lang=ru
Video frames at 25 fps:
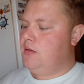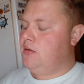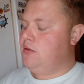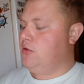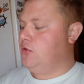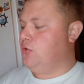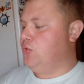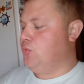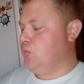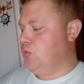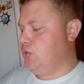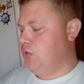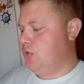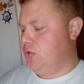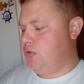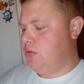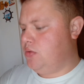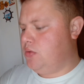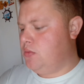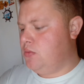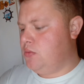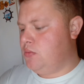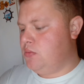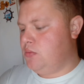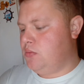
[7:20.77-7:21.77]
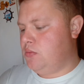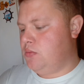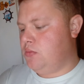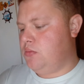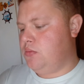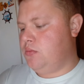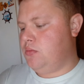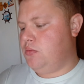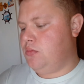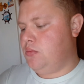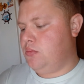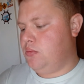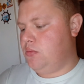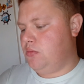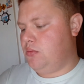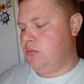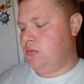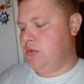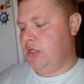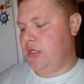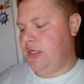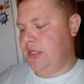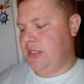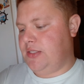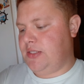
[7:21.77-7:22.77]
Тут
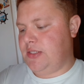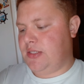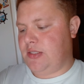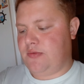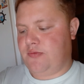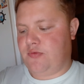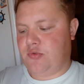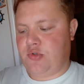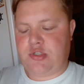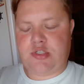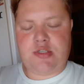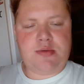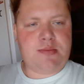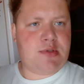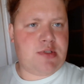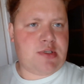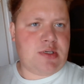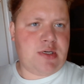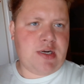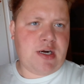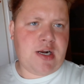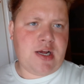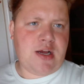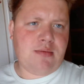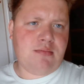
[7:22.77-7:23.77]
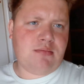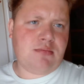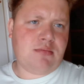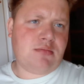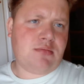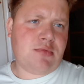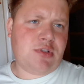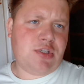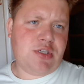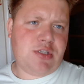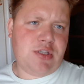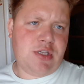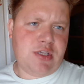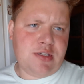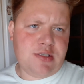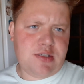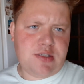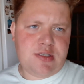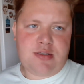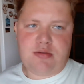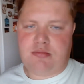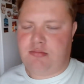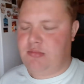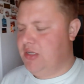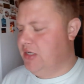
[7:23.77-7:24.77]
380 грамм,
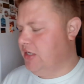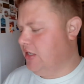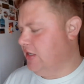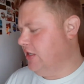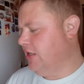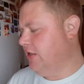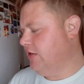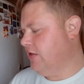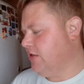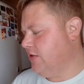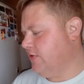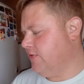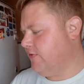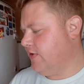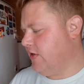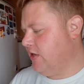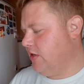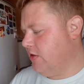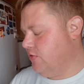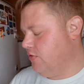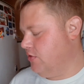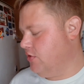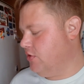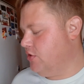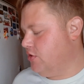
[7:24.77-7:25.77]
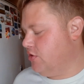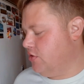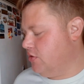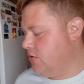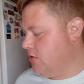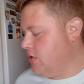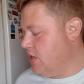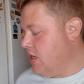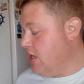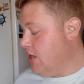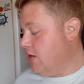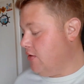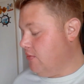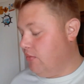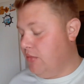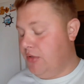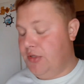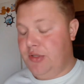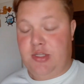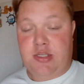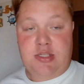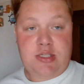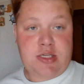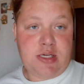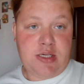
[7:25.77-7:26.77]
400 миллилитров, короче.
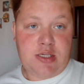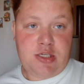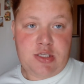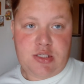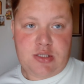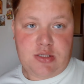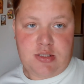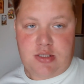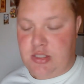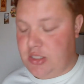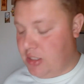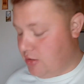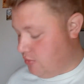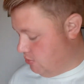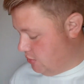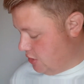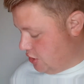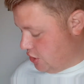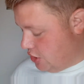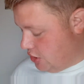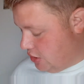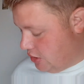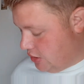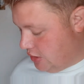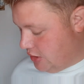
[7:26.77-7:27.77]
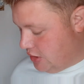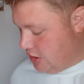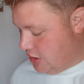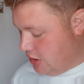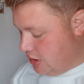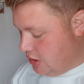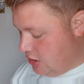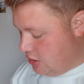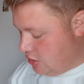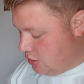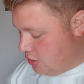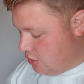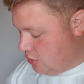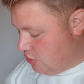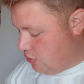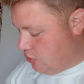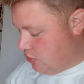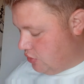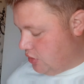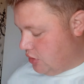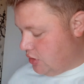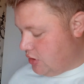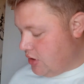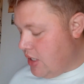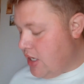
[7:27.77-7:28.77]
Майонез, конечно, стал бешеных денег
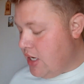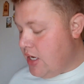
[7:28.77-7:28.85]
стоить.